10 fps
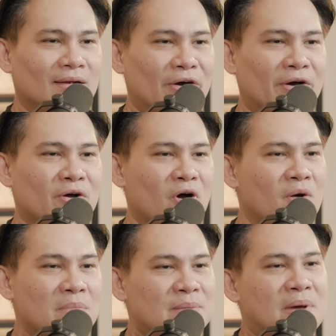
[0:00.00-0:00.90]
เนาะก็
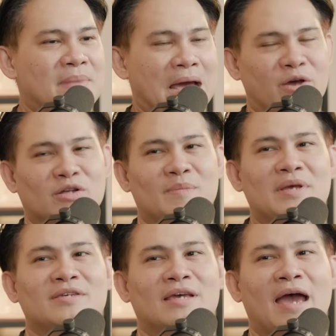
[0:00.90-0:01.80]
มือใหม่ๆก็จะ
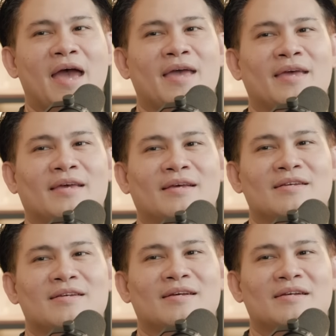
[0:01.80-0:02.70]
ไม่เชียร์ให้
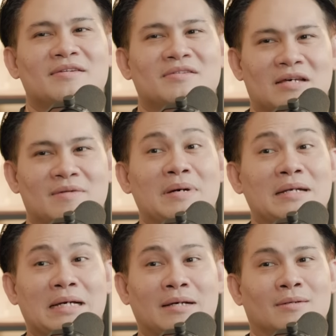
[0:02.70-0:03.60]
ซื้อมือ
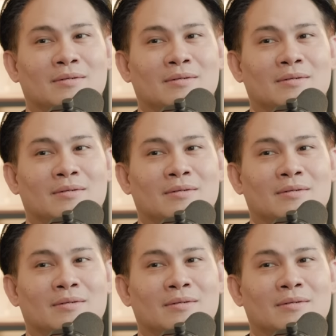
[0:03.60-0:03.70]
หนึ่ง